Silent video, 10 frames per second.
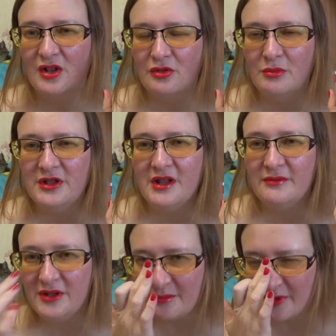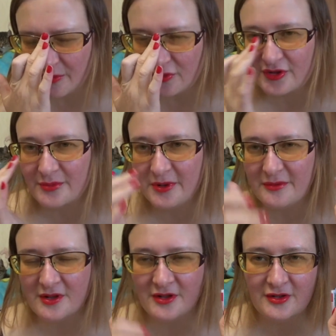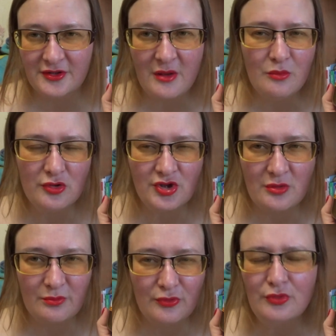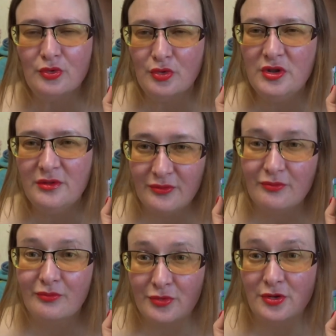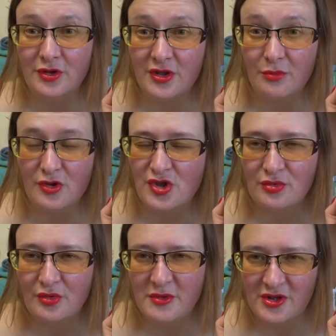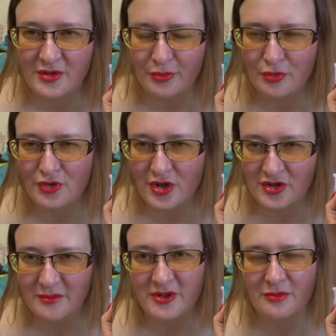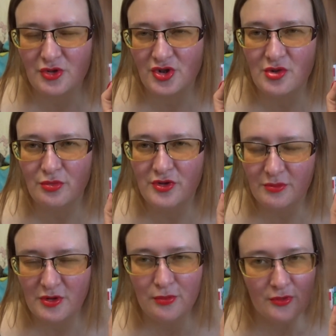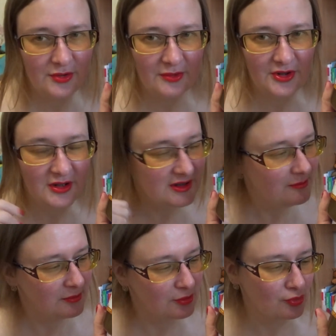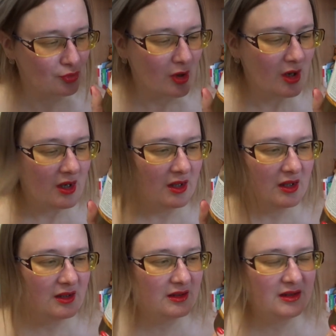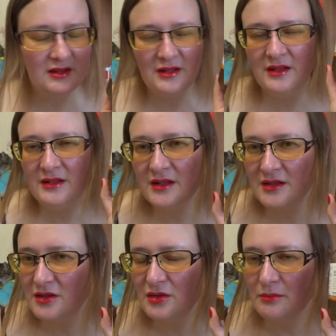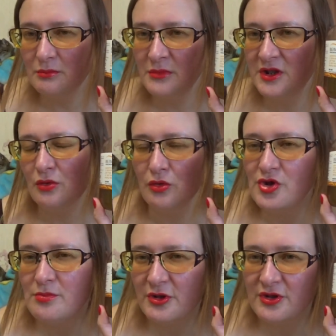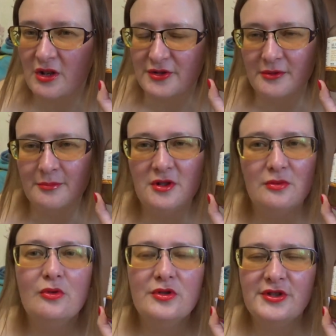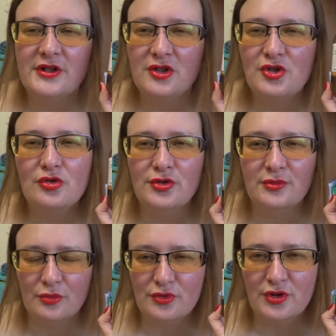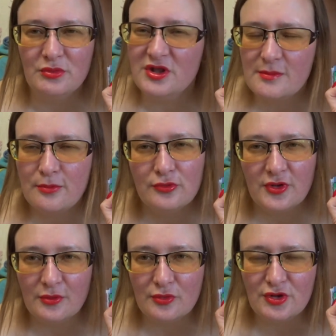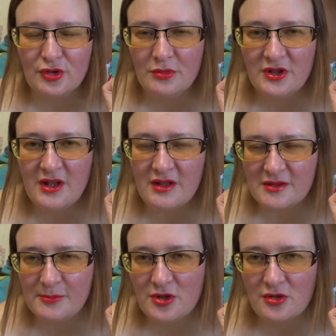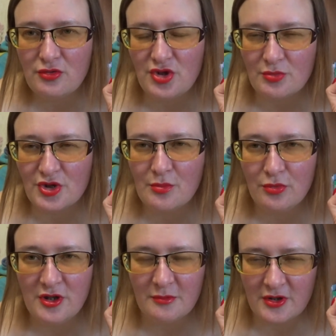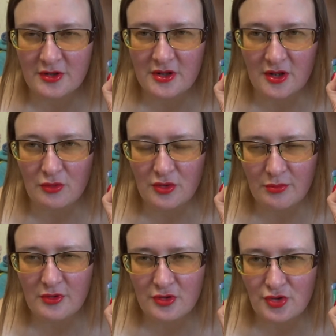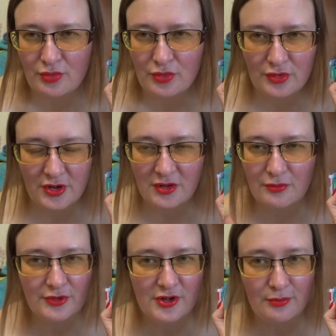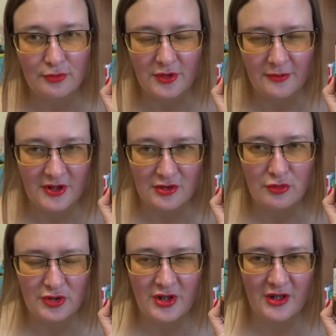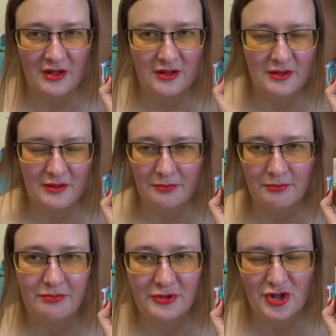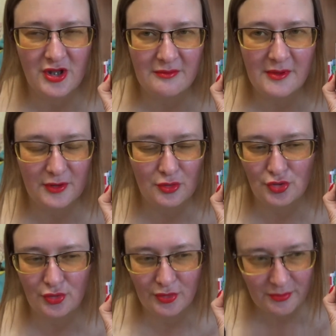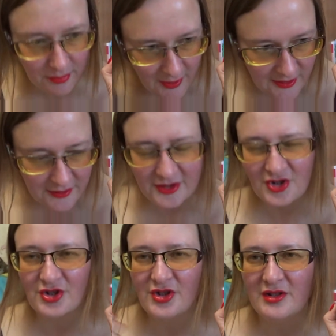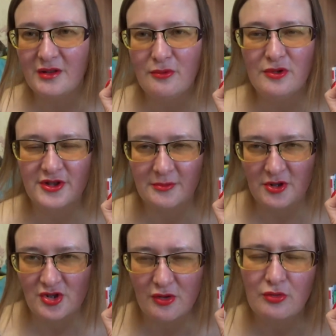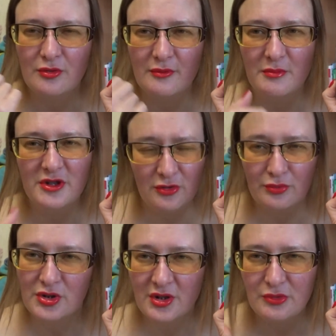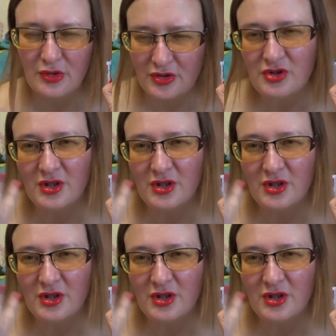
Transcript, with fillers: У меня, видимо, волосы привыкли к тому шампуню и все-таки больше двух месяцев лучше одним и тем же шампунем не пользоваться, себе сужу. И этот мне очень понравился. Во-первых, волосы расчесываются, не спутываются. У меня с предыдущим шампунем иногда такое было, что все-таки вот запутывались. Хоть я и пришла к выводу, что вот расчесала волосы, пошла голову мыть, но все равно они